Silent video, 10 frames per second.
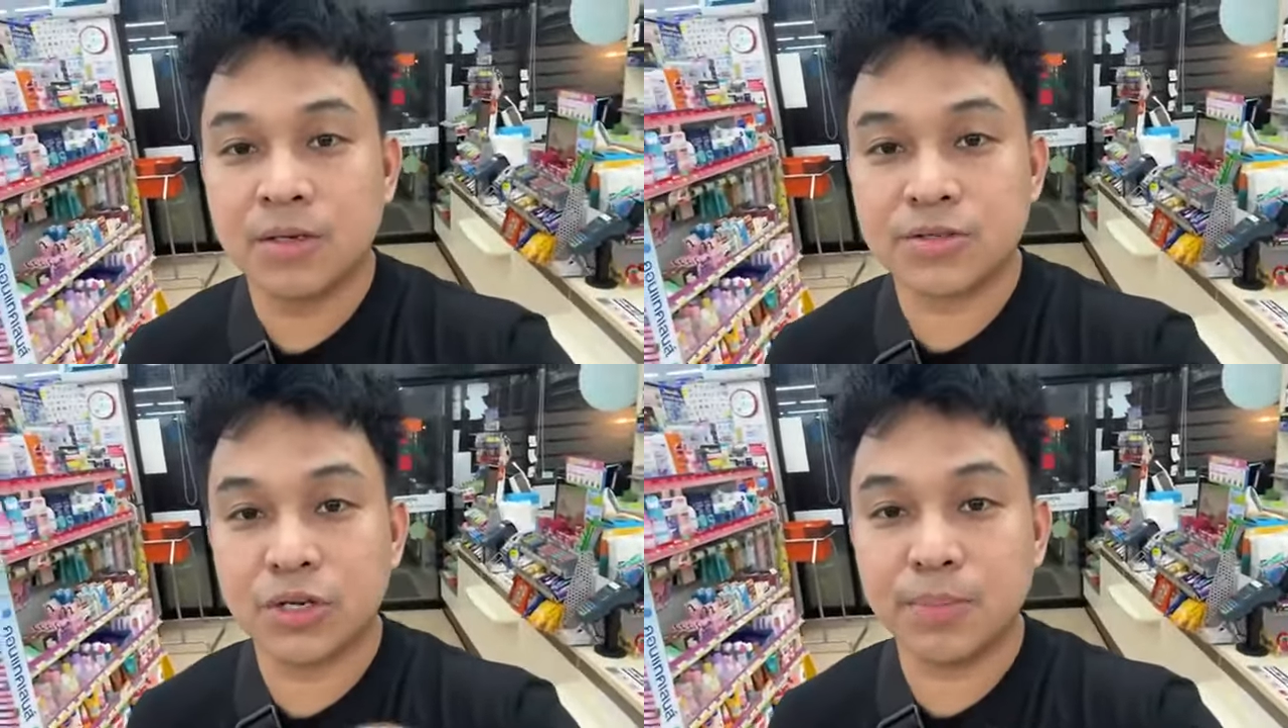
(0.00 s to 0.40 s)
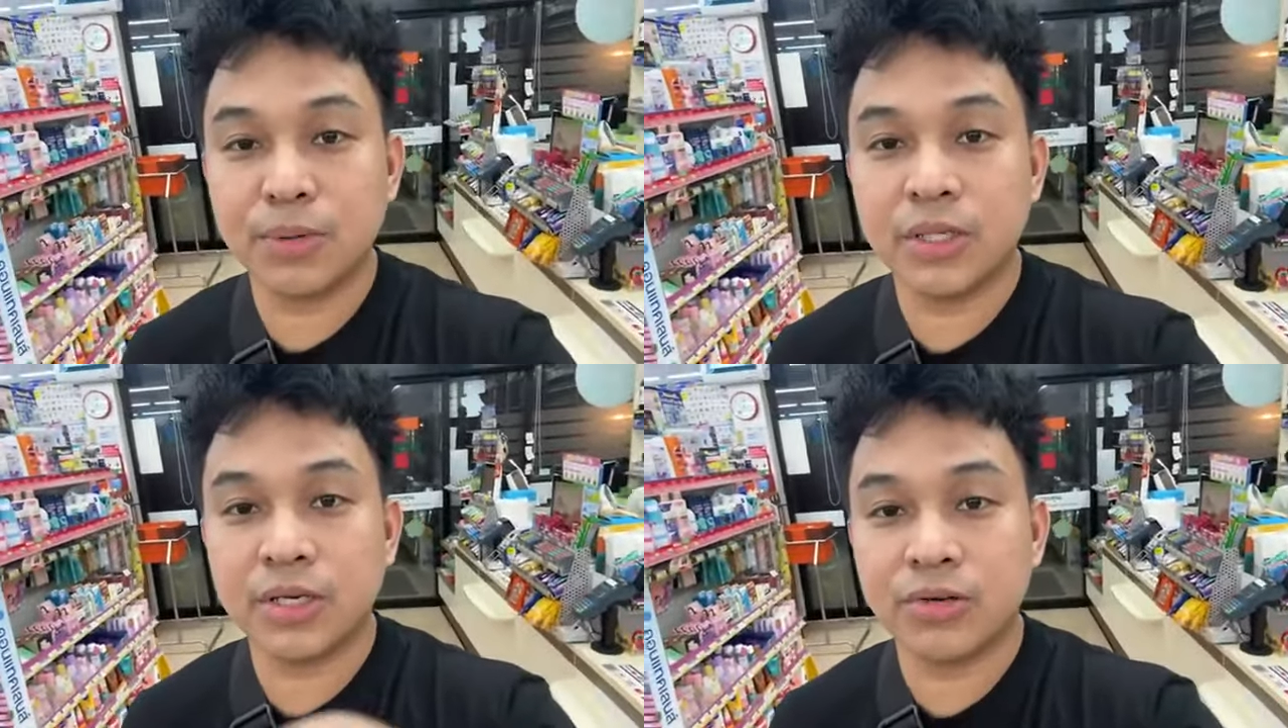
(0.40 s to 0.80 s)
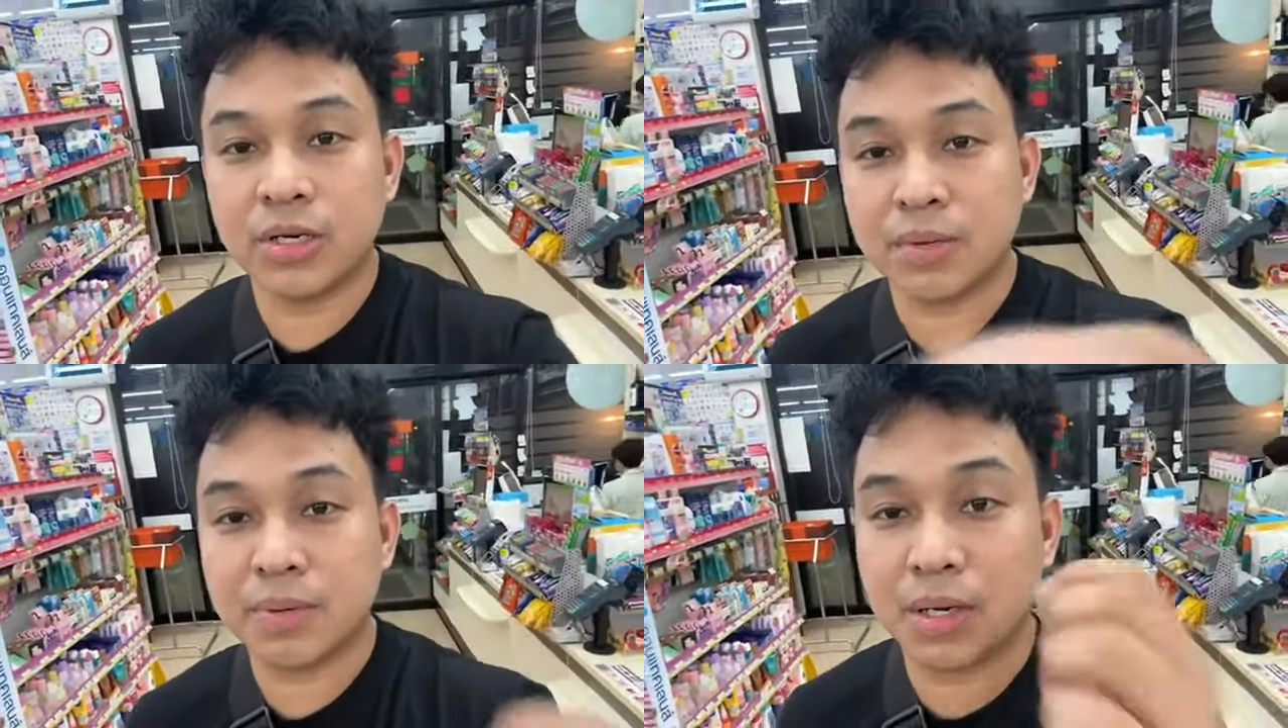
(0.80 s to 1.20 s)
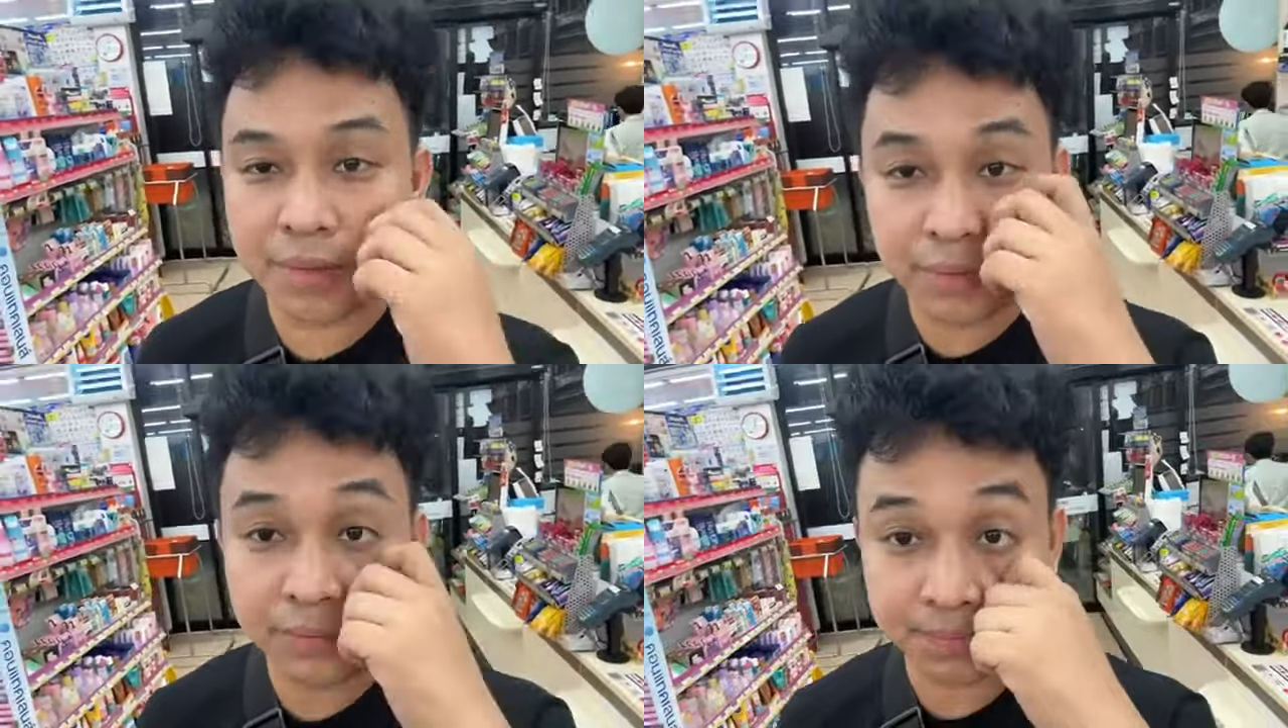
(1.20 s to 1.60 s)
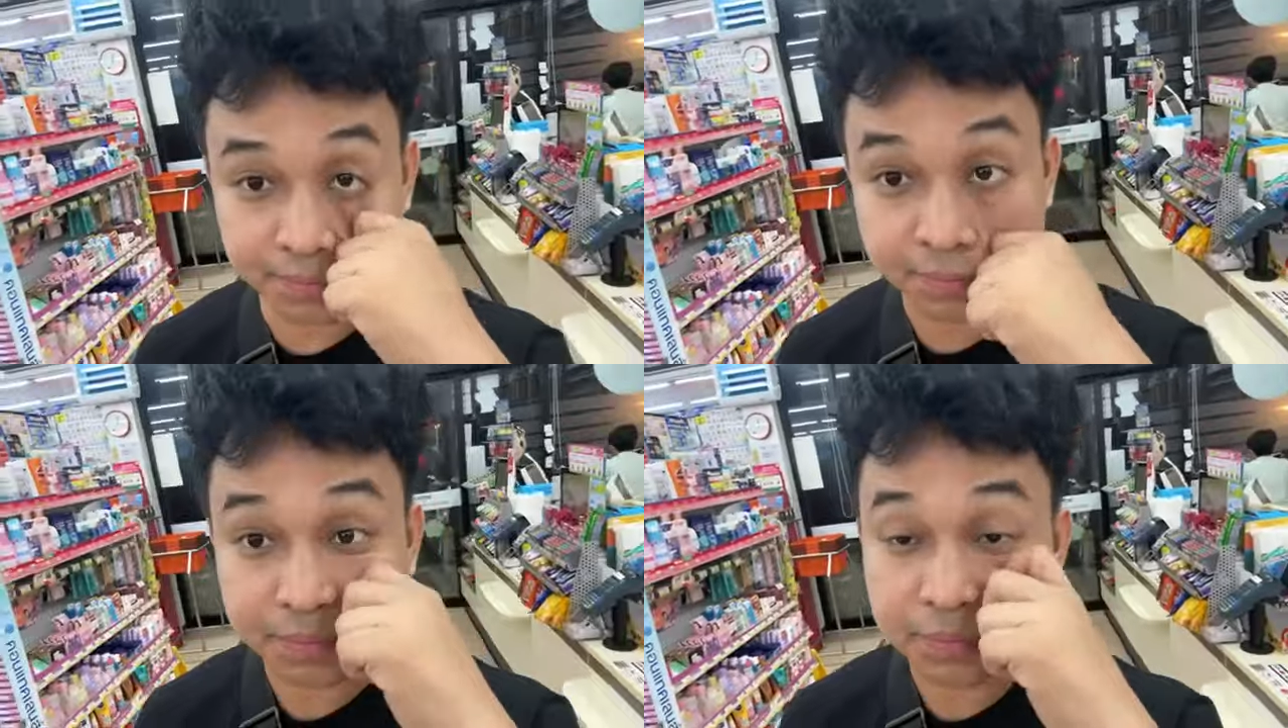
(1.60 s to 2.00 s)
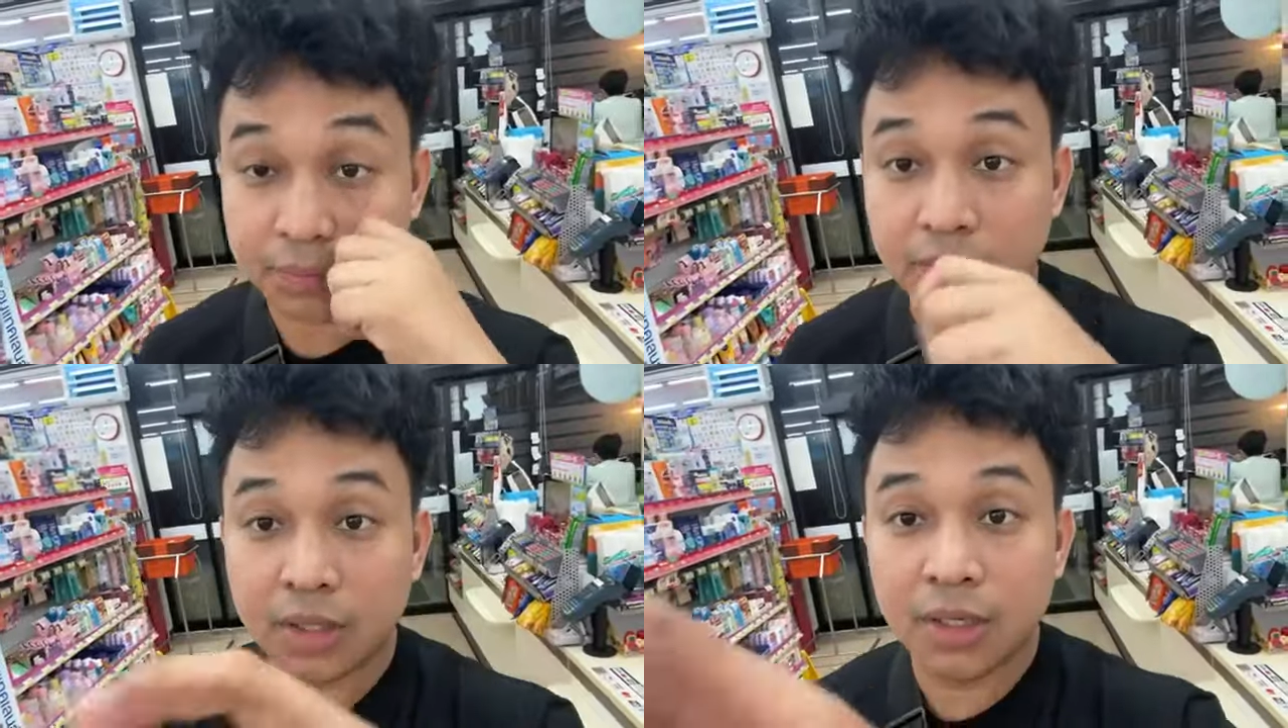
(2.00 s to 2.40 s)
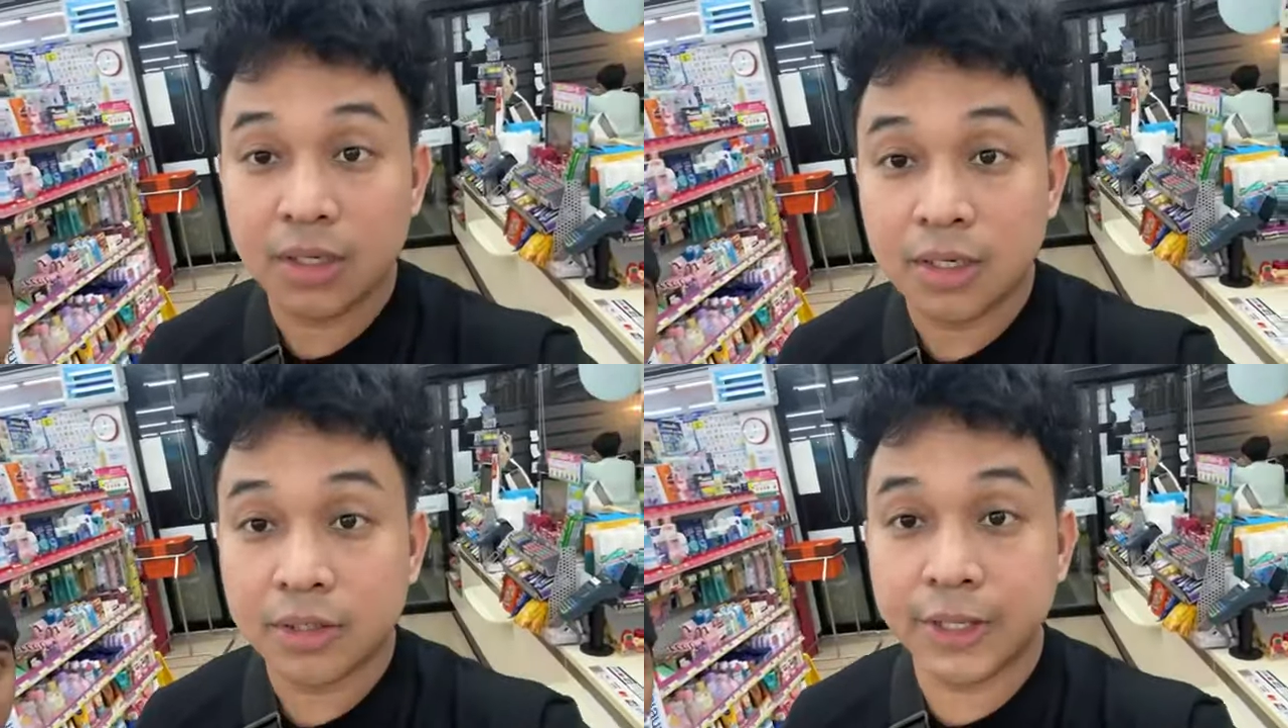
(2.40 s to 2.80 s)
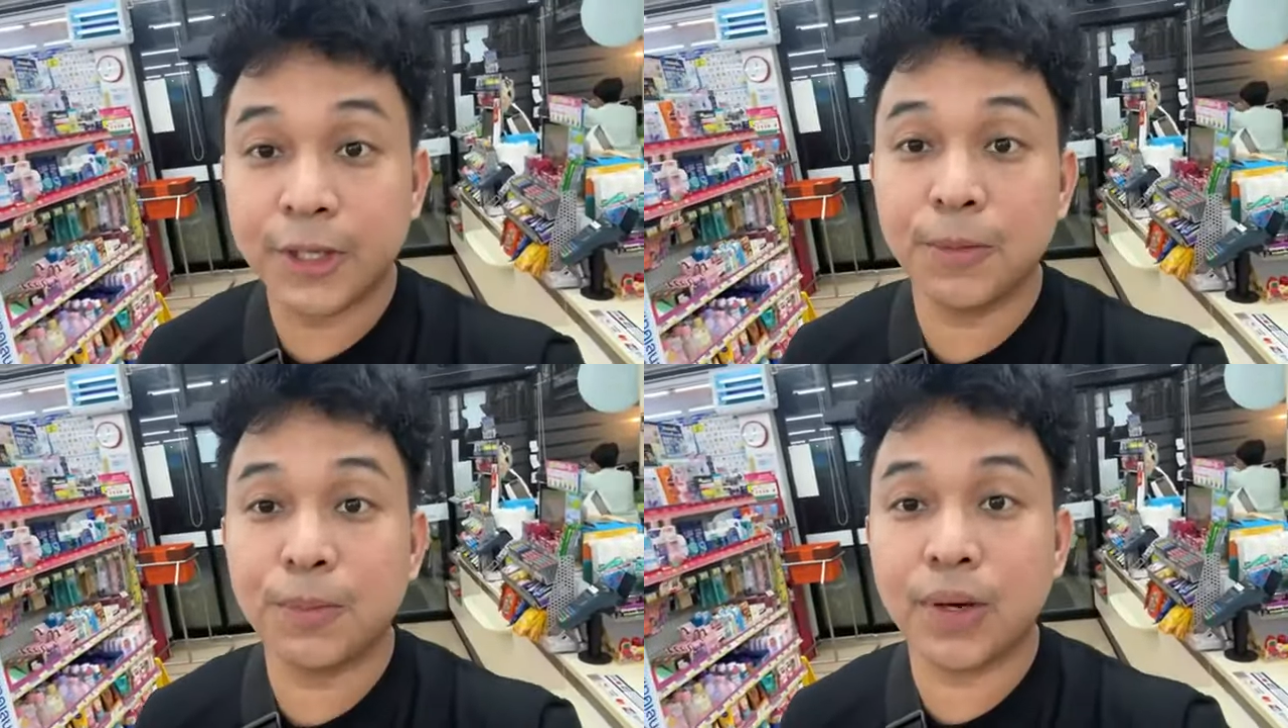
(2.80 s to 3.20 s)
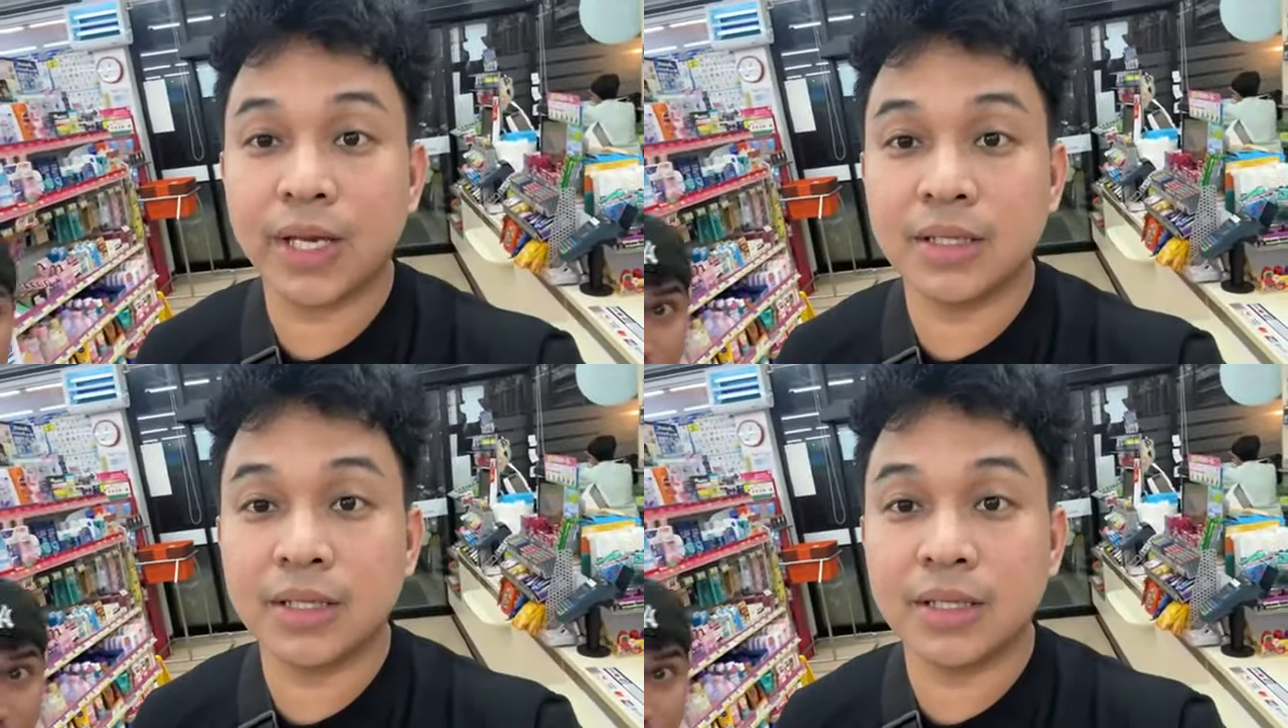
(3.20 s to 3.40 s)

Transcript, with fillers: Sorry po, di ko na napaano. Thank you po kay